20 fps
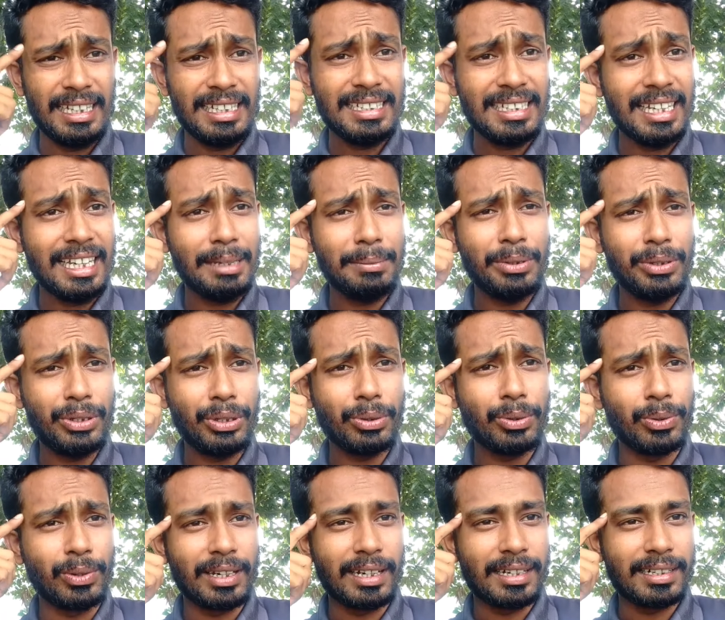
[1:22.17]
এই যে এই
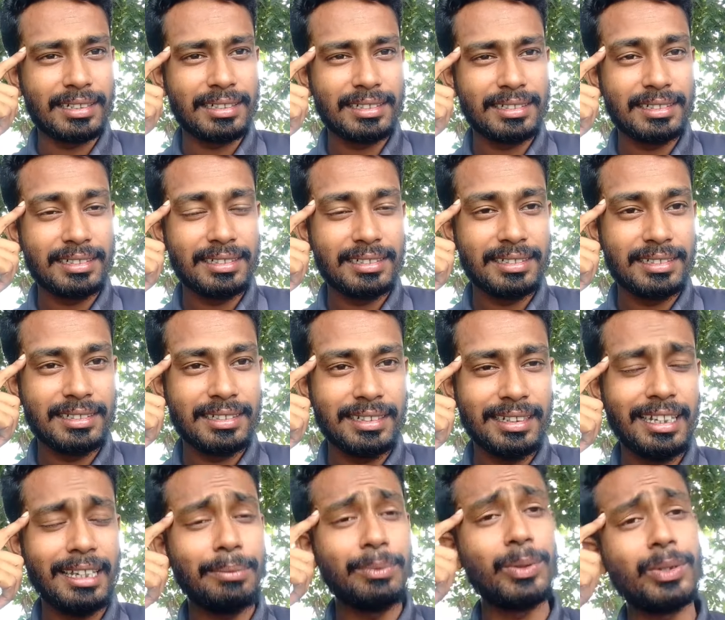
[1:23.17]
বিষয়গুলা
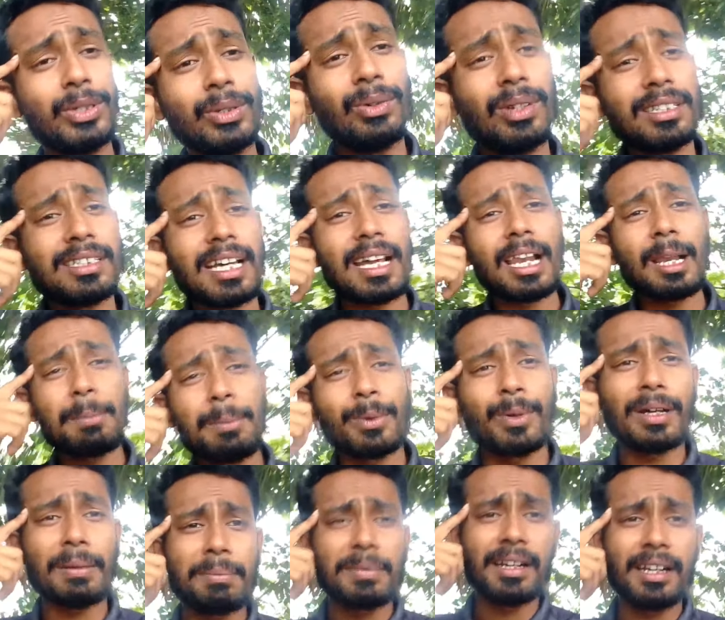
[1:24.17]
এই বিষয়গুলো জানার
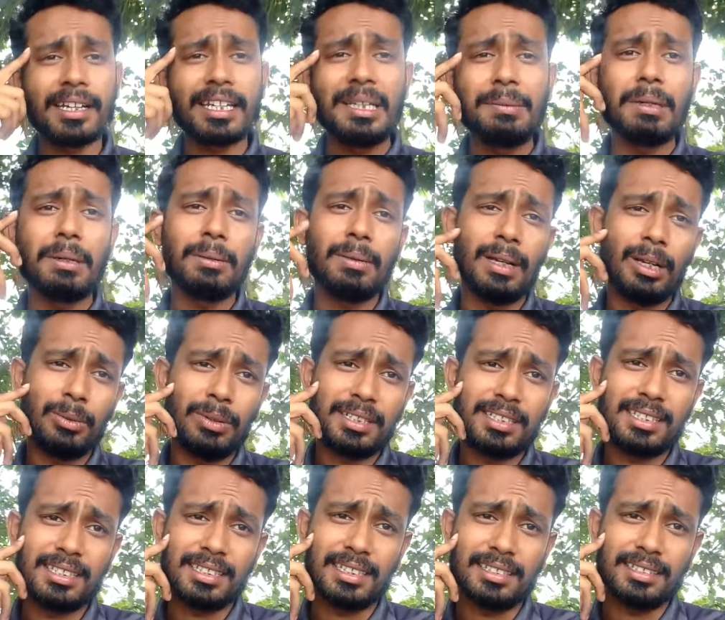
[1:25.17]
পরও আপনারা কীভাবে
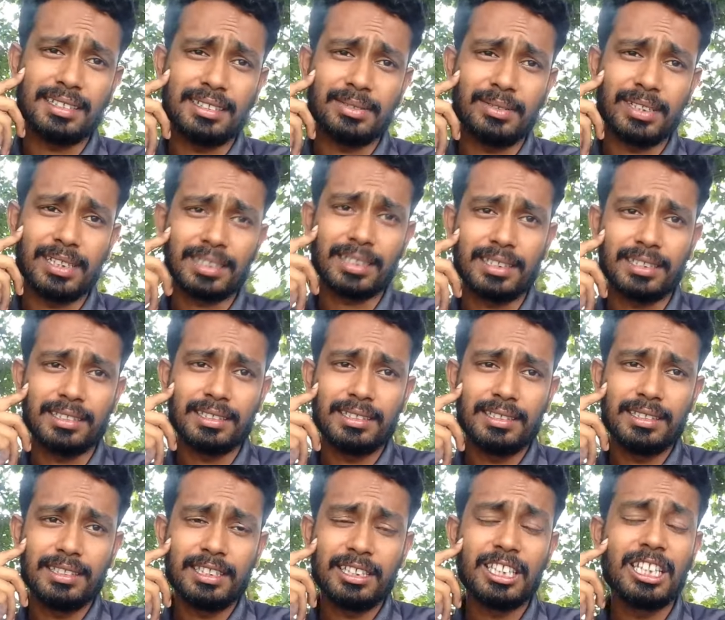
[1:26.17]
ভালোবাসতে চাচ্ছেন ওনাকে
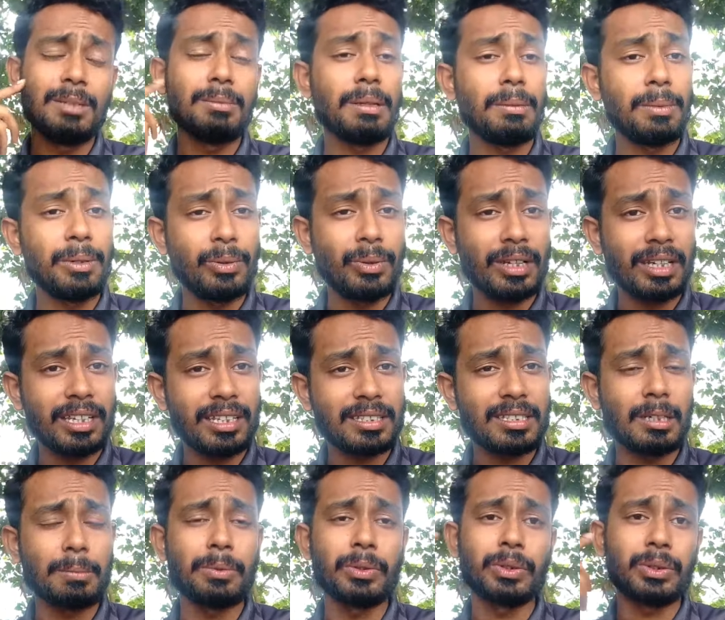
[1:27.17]
কিভাবে ওনাকে
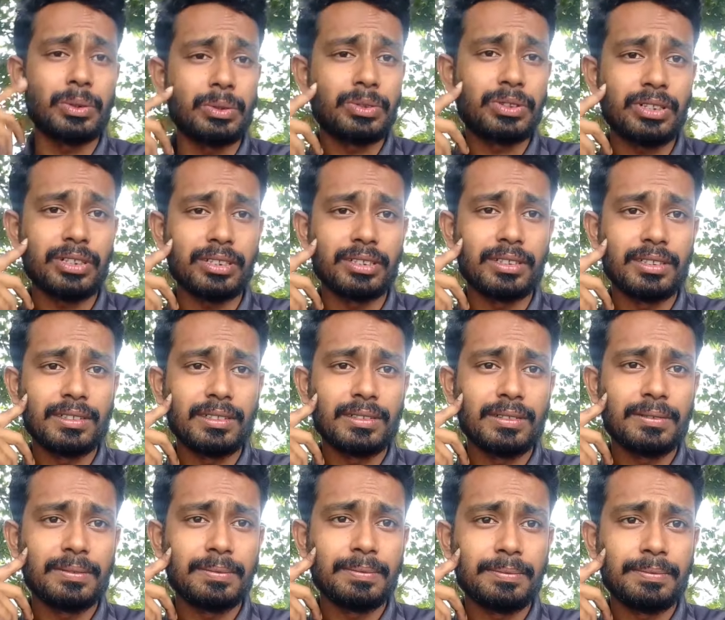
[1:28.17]
সাপোর্ট করছেন
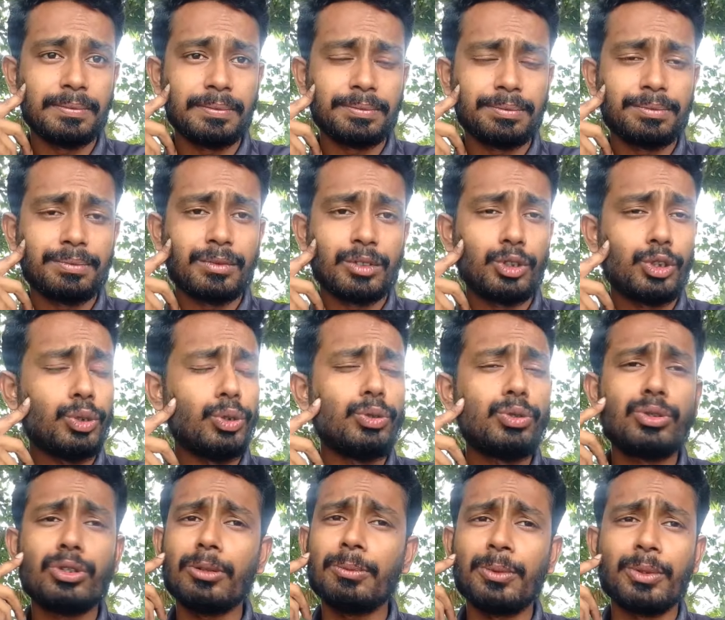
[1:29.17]

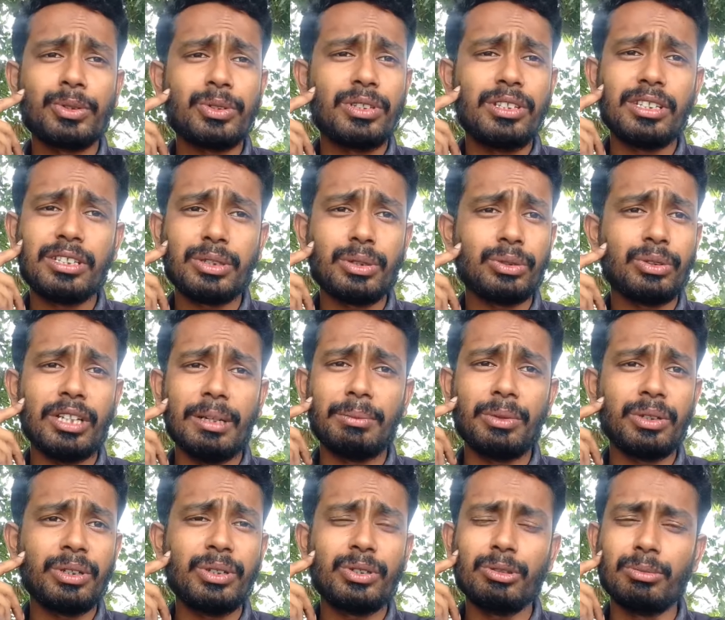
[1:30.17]
সুস্থ মস্তিষ্ক তো
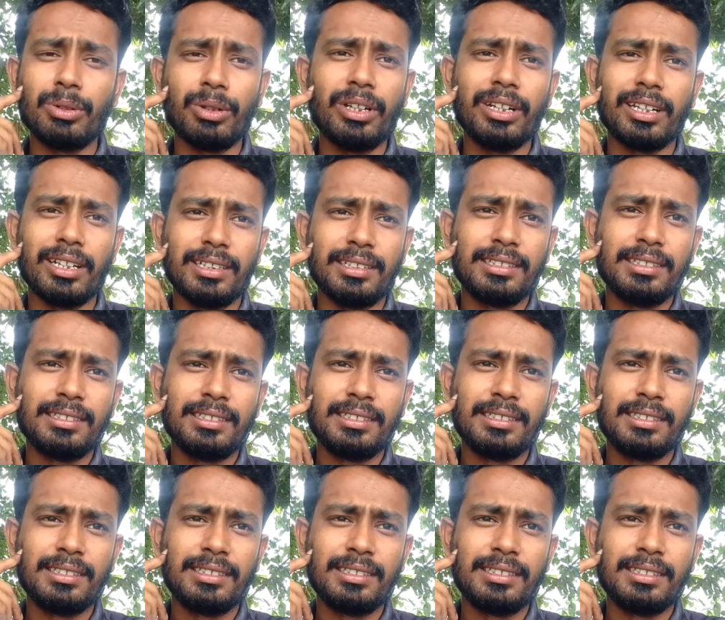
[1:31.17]
এমন কিছু বলে না